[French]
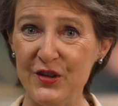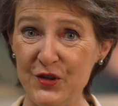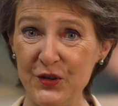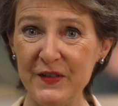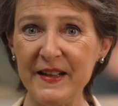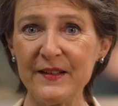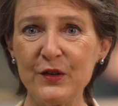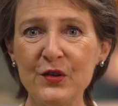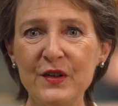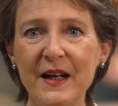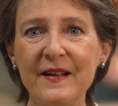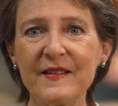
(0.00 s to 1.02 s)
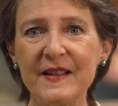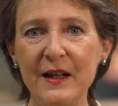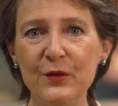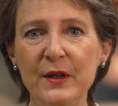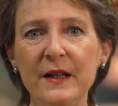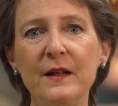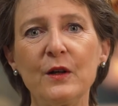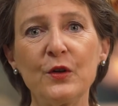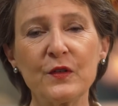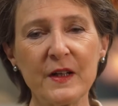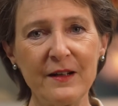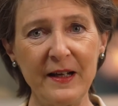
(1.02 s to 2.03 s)
Je tiens donc à saluer
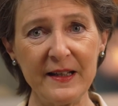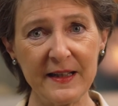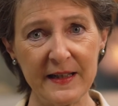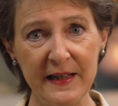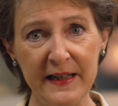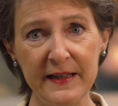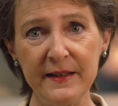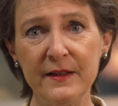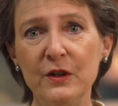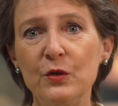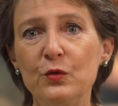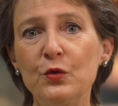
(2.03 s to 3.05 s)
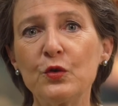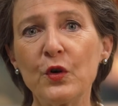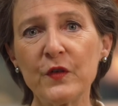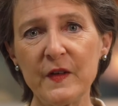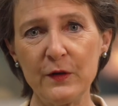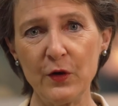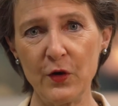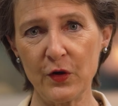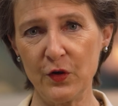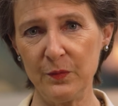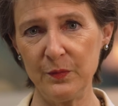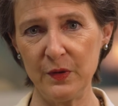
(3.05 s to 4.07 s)
le travail clé du Conseil de
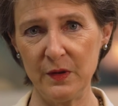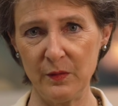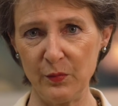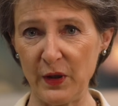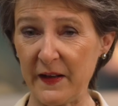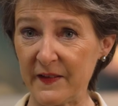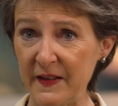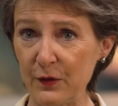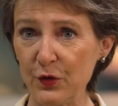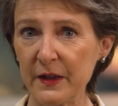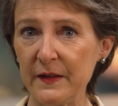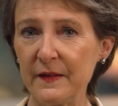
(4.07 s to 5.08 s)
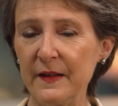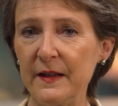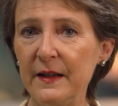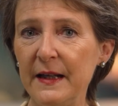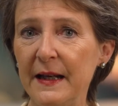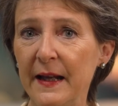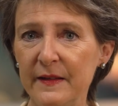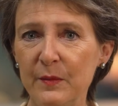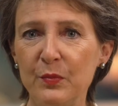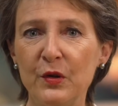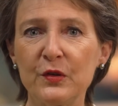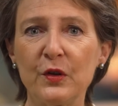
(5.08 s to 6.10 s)
l'Europe pour la sécurité et
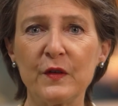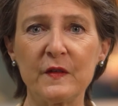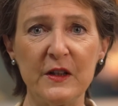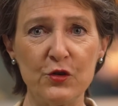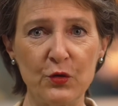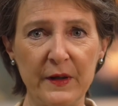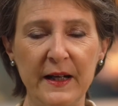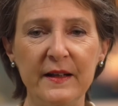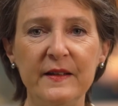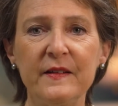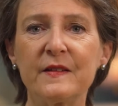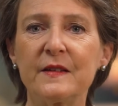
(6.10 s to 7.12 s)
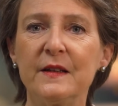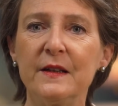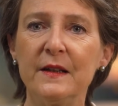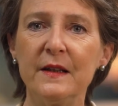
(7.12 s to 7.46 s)
l'indépendance des journalistes,